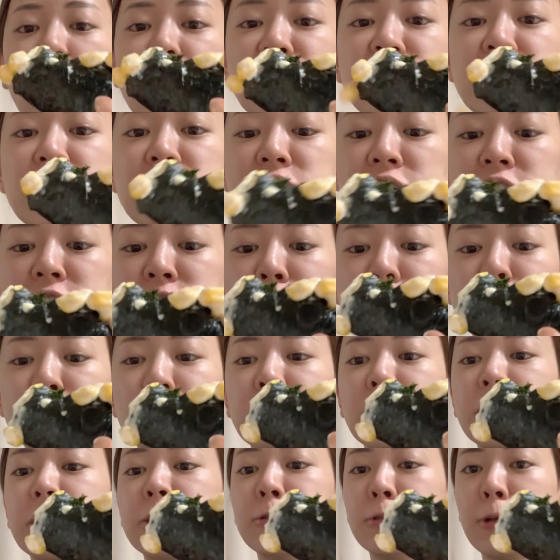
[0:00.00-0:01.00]
贅沢の
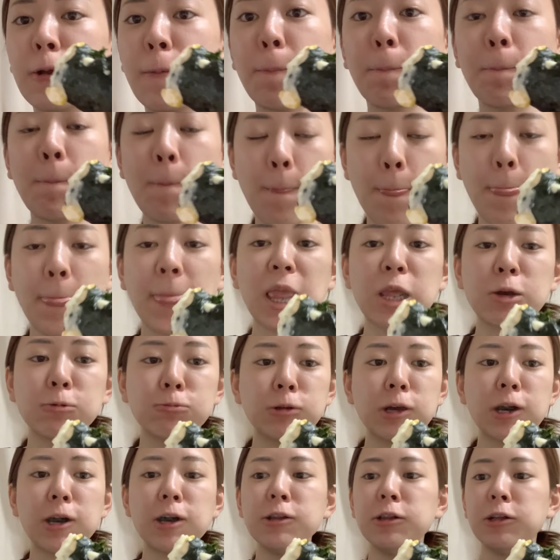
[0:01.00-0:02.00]
りだけどね
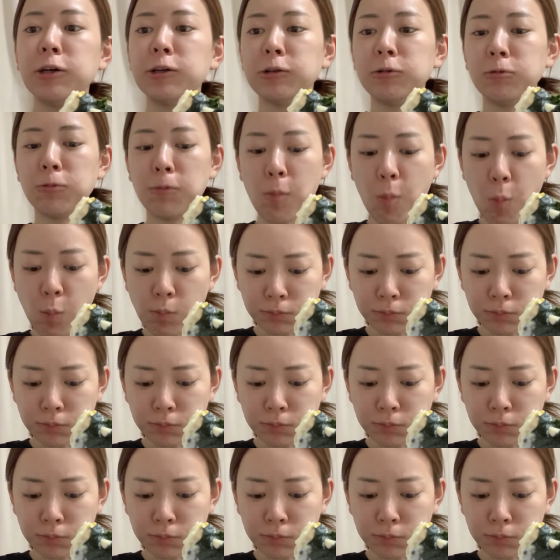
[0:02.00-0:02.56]
高いんだけど